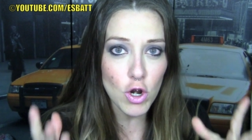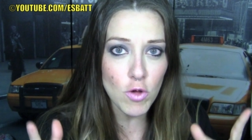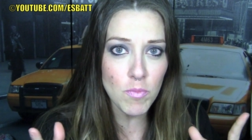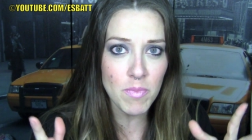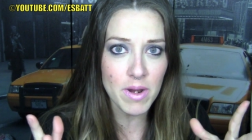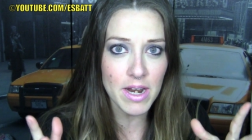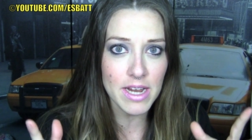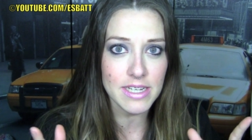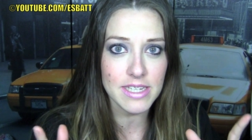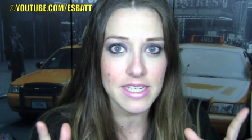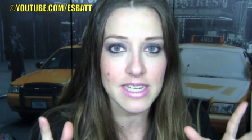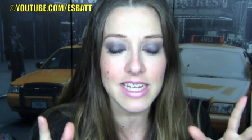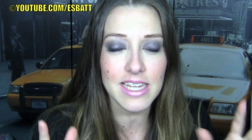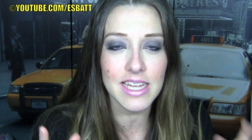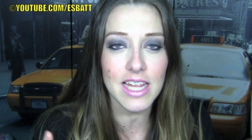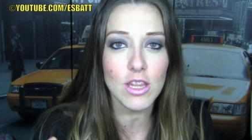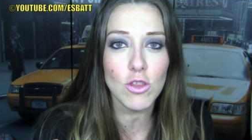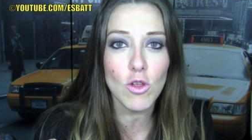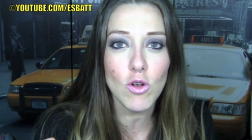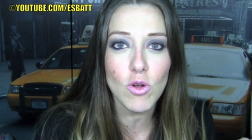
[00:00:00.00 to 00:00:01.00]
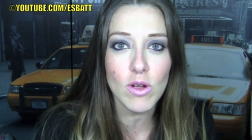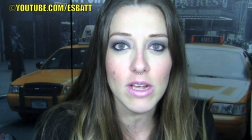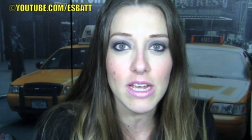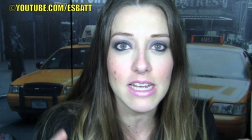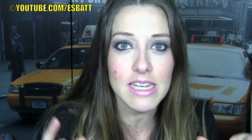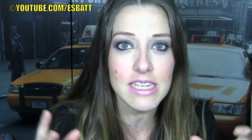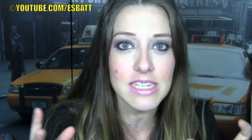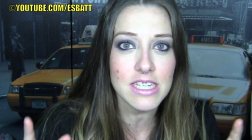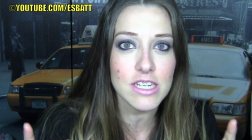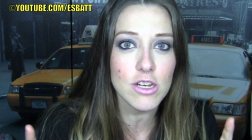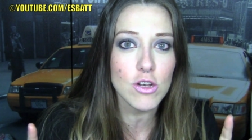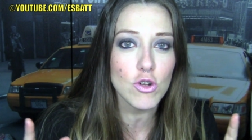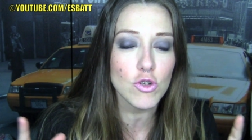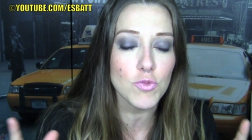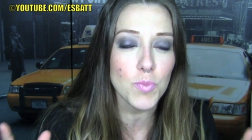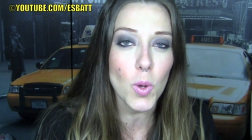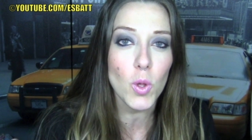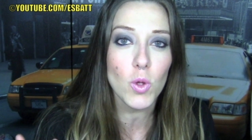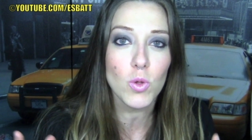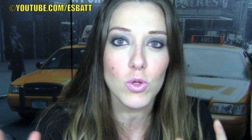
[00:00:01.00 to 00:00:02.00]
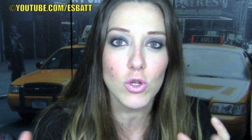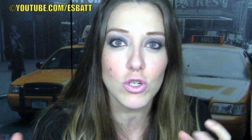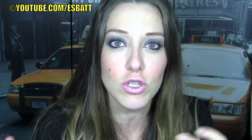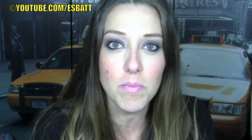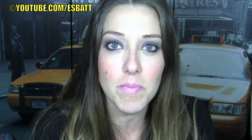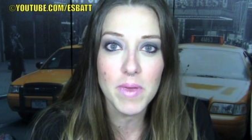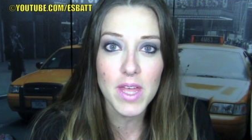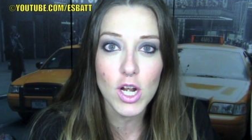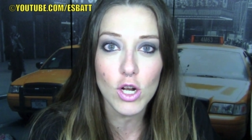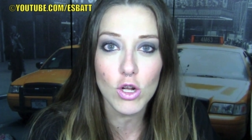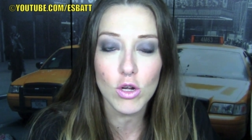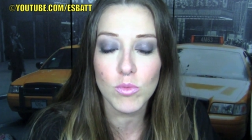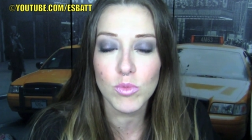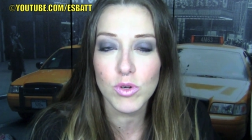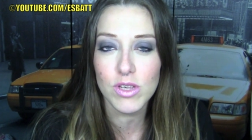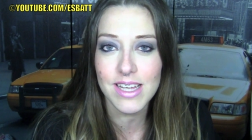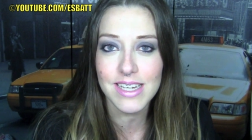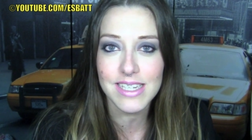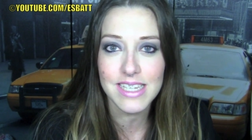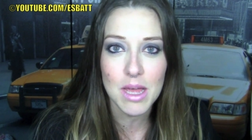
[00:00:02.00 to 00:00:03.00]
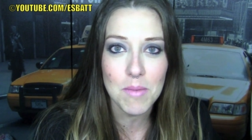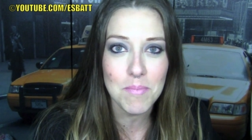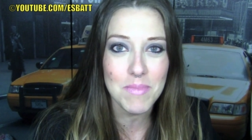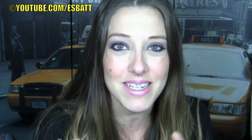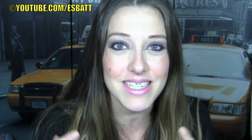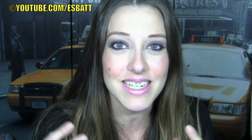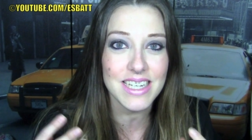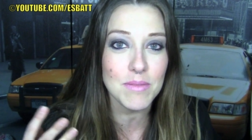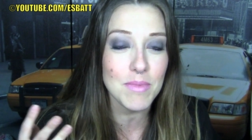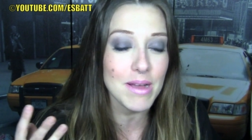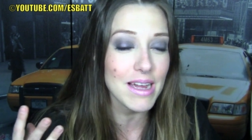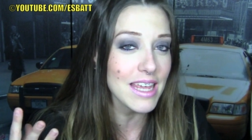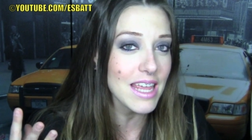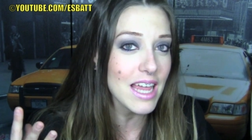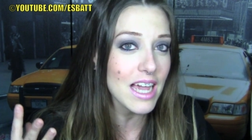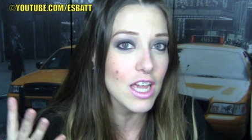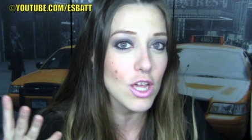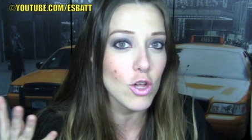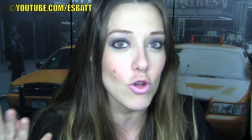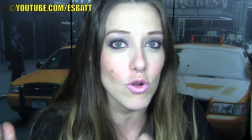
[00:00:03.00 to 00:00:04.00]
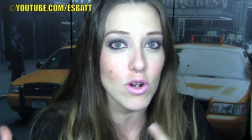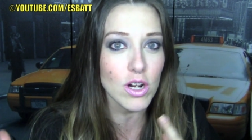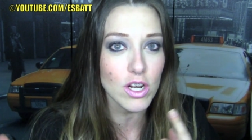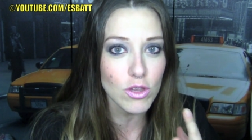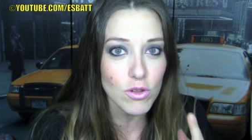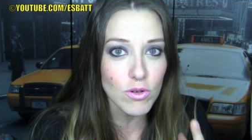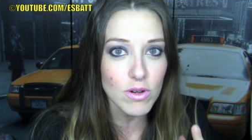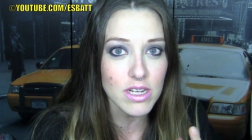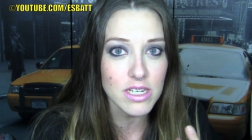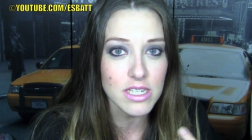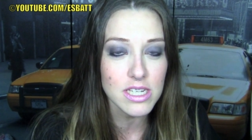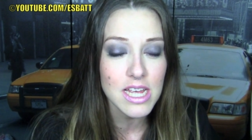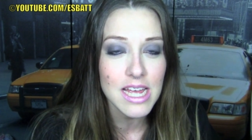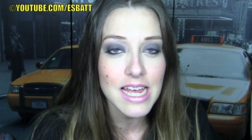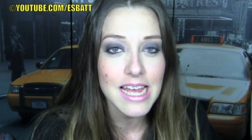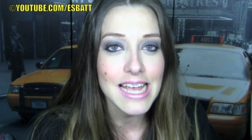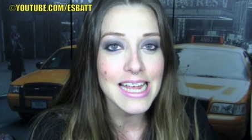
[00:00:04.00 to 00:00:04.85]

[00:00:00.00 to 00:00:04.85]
nombres, quitando lo que es los productos de piel, como ya sean bases de maquillaje y correctores,